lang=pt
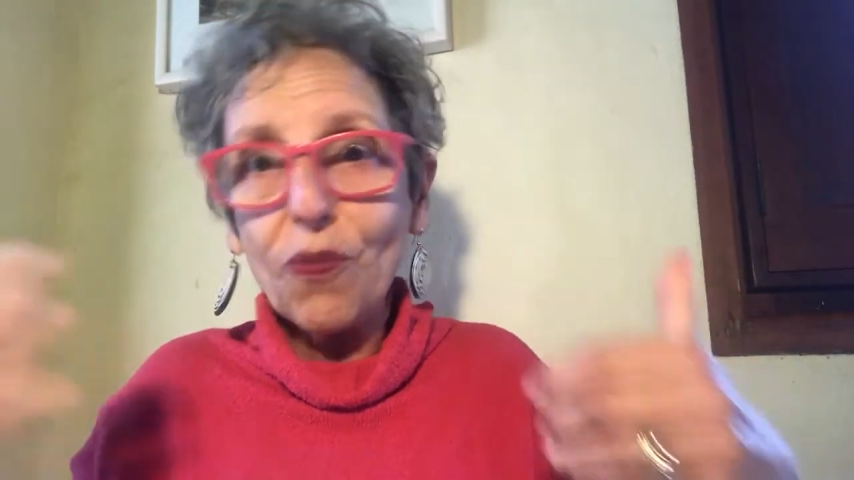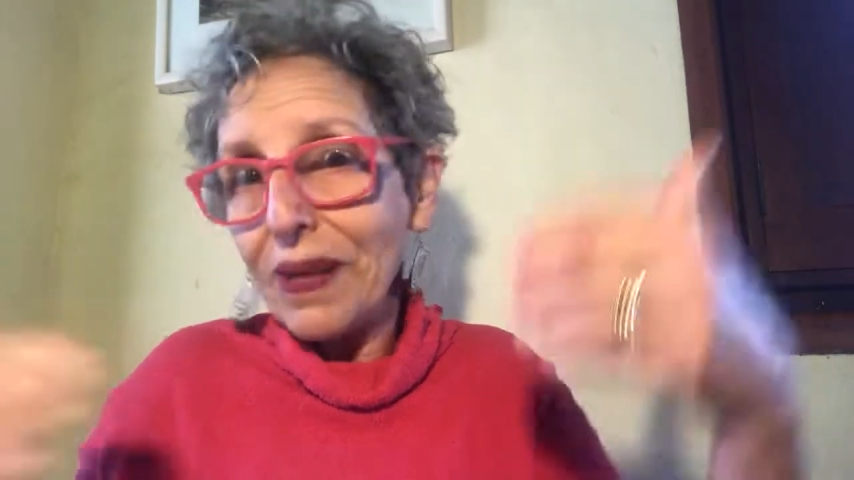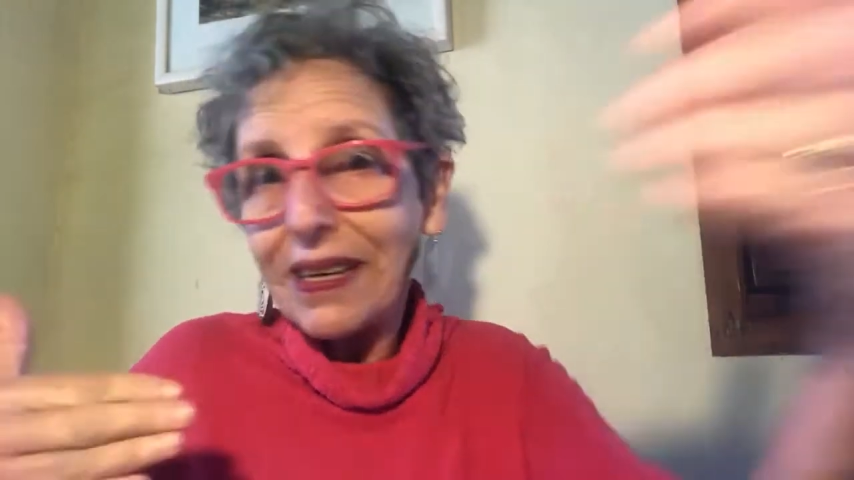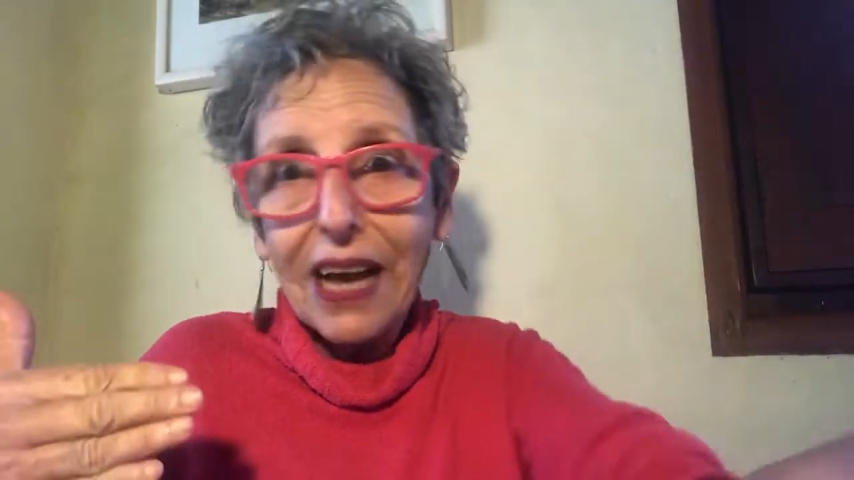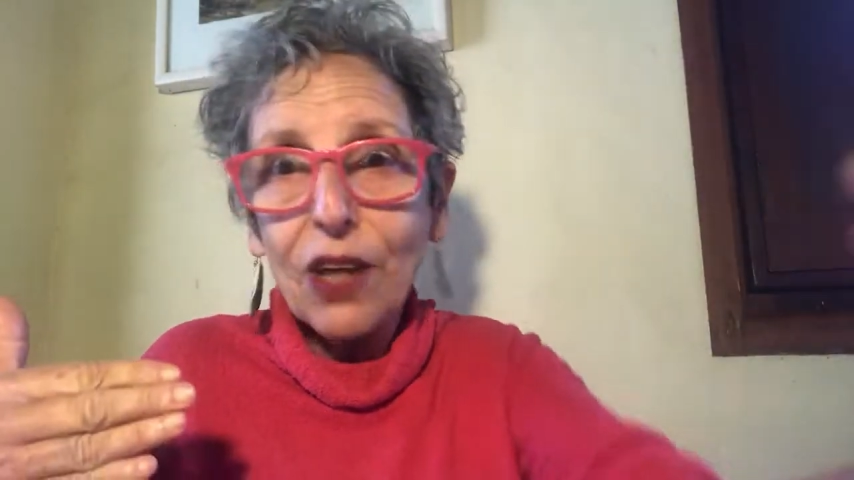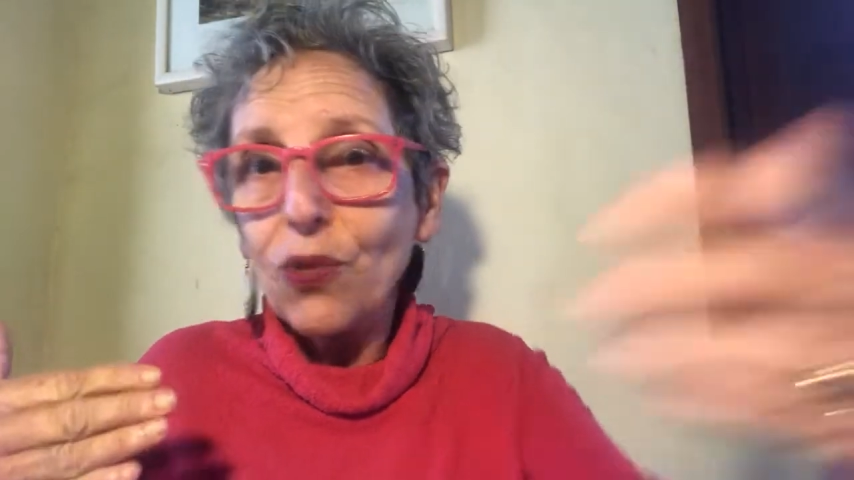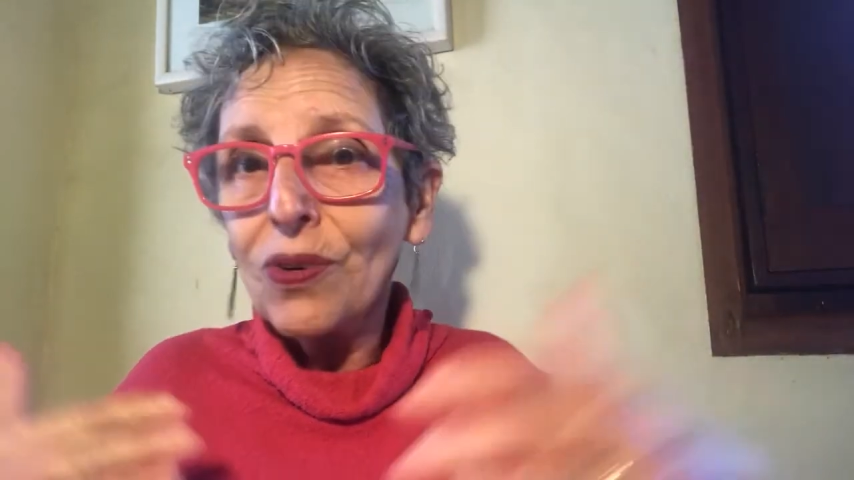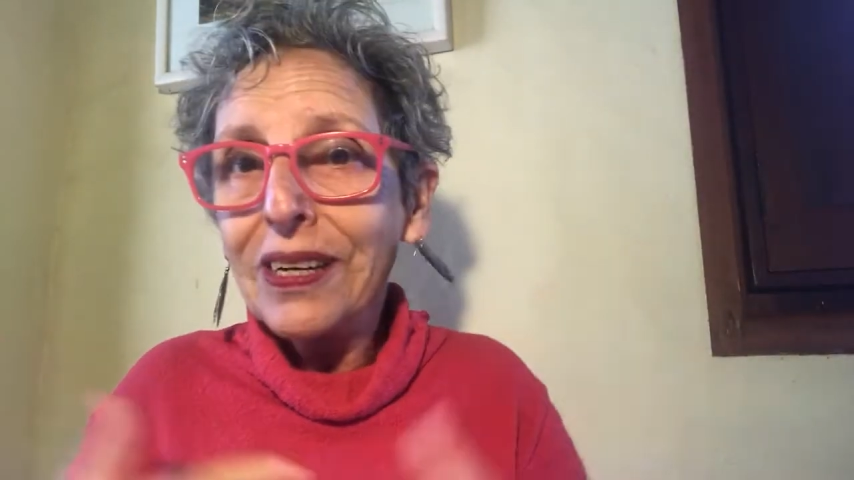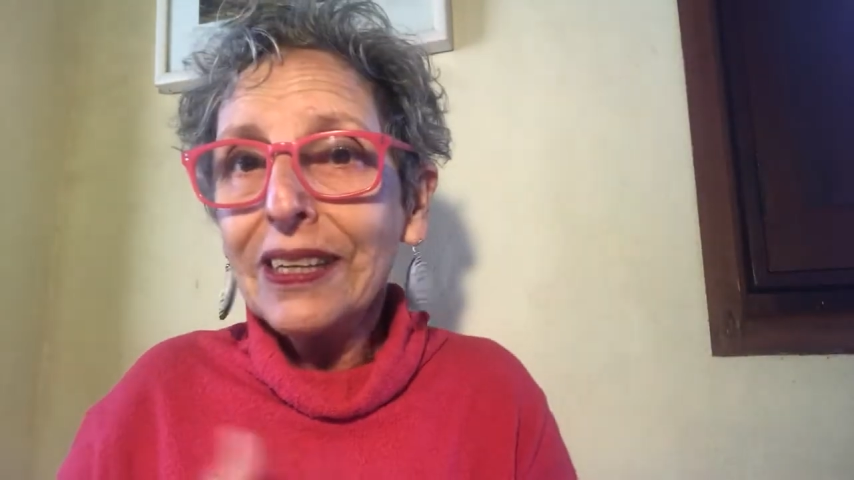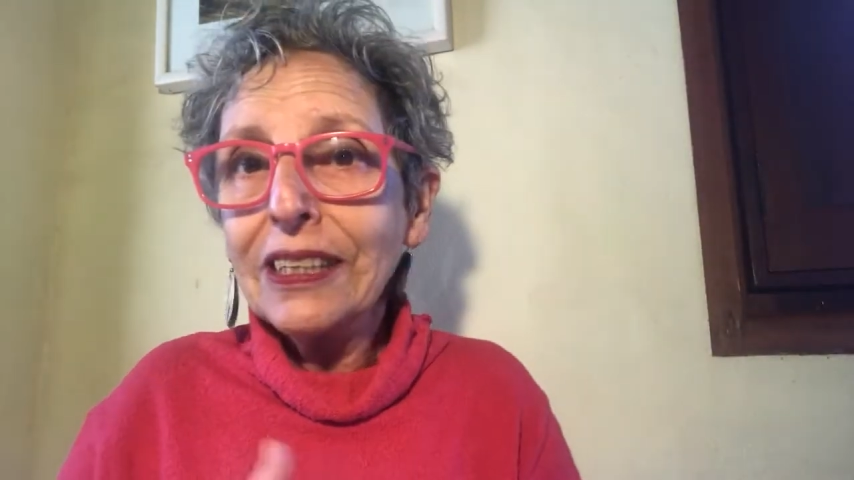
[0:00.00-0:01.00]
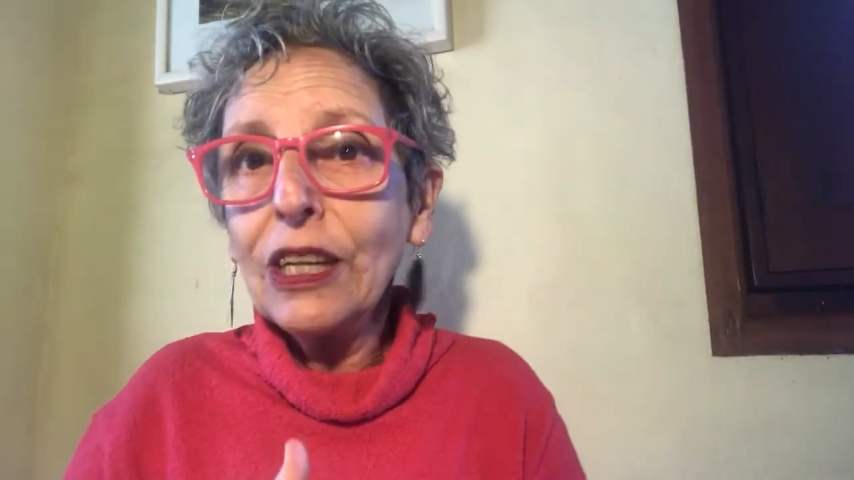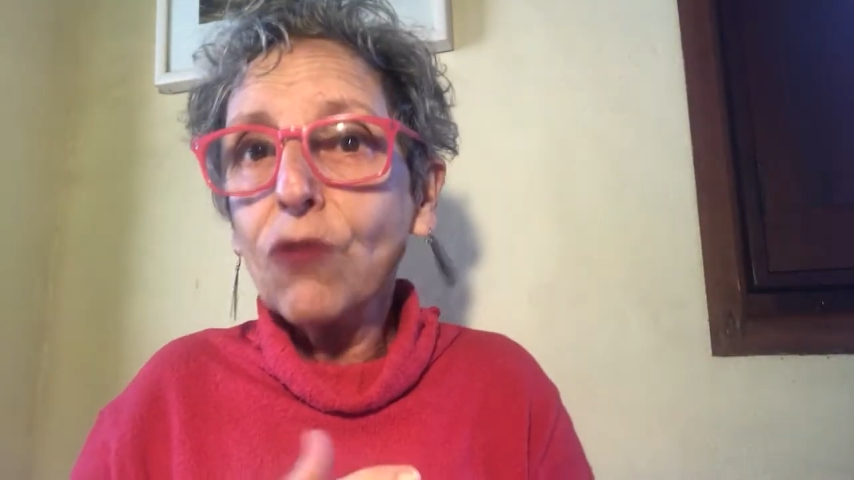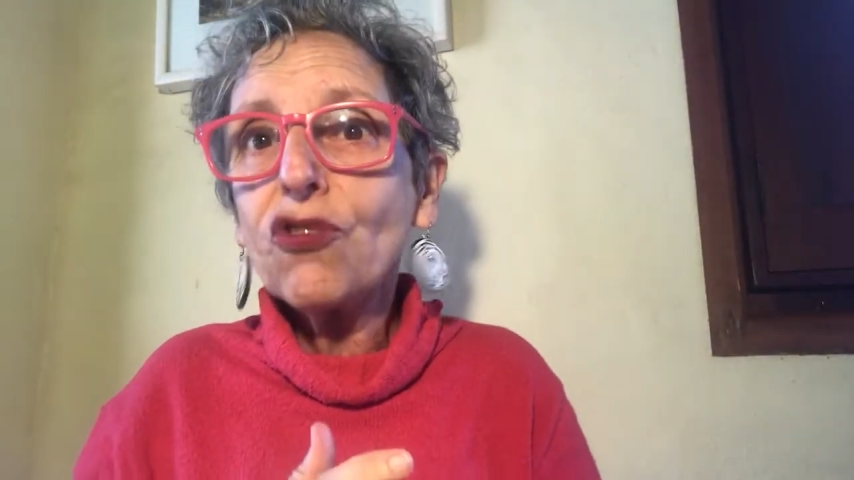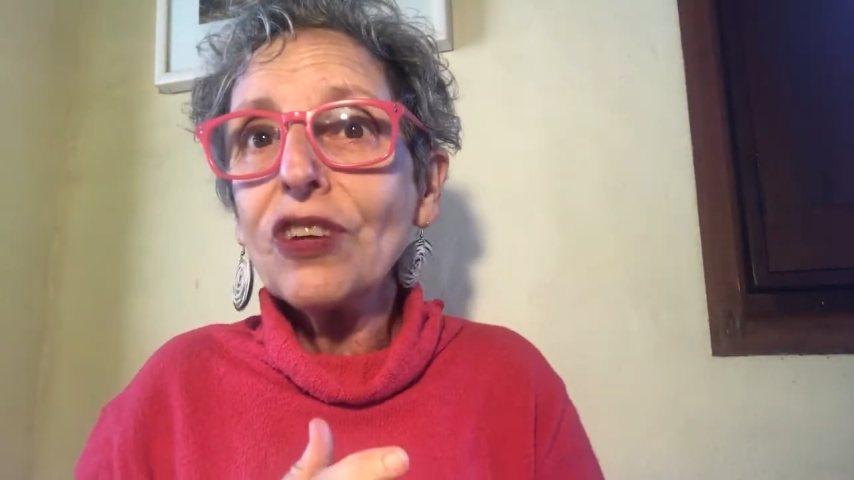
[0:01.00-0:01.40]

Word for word: o mercado não